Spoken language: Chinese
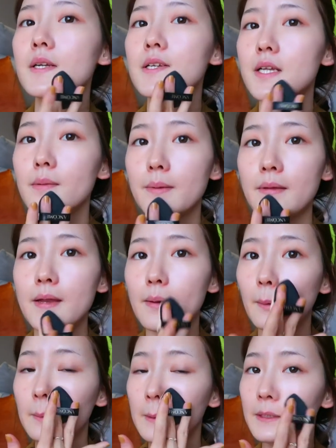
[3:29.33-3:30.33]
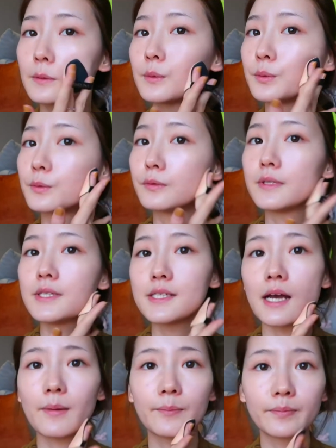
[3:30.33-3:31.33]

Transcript: 这边脸我先涂一下，